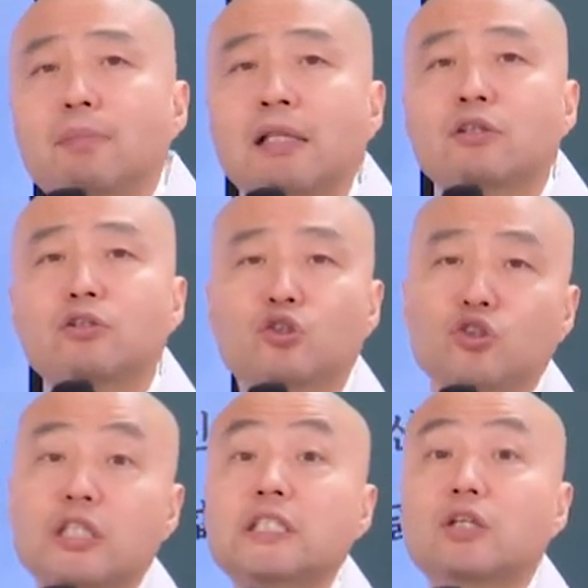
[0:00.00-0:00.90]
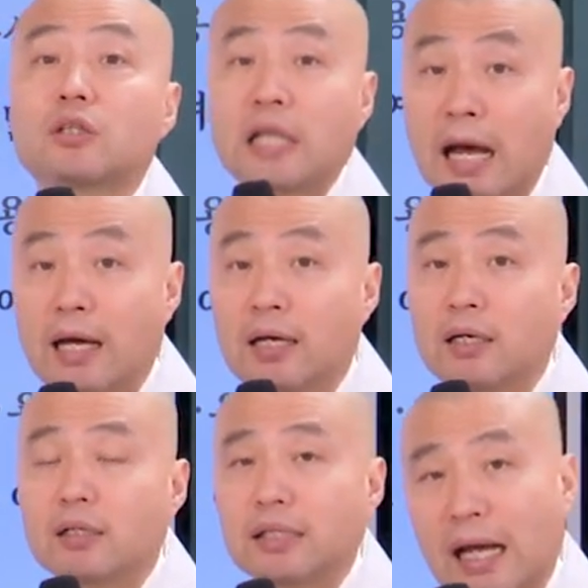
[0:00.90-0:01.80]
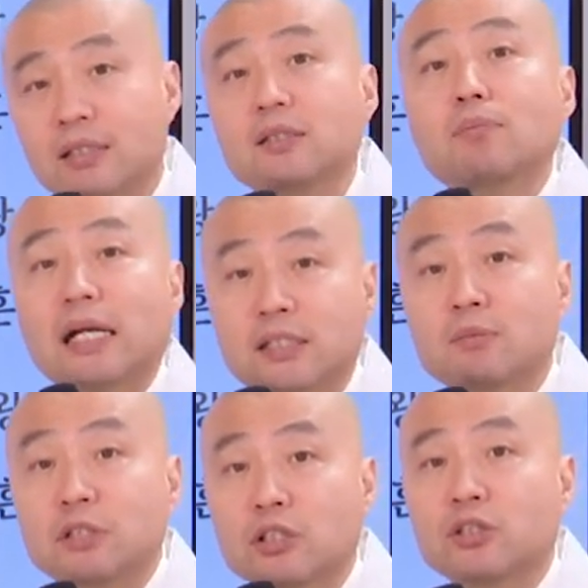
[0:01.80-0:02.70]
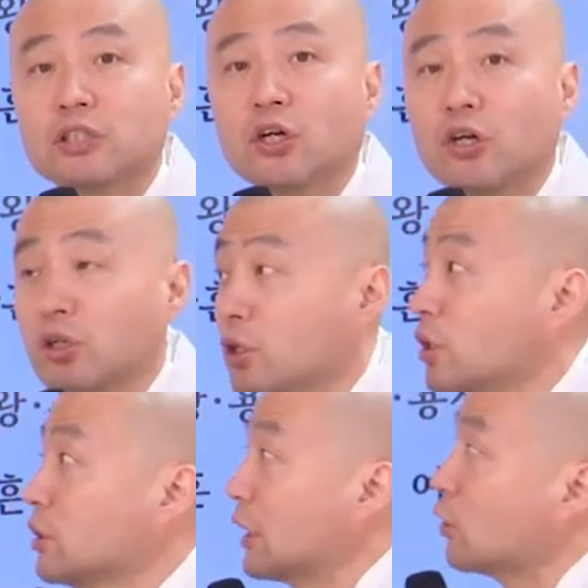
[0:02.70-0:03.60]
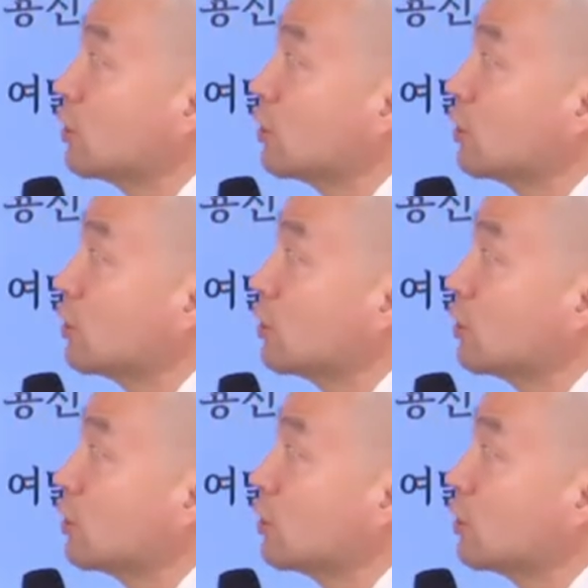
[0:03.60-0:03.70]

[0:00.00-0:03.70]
만들 수 있었다. 라는 말씀이시거든요. 자,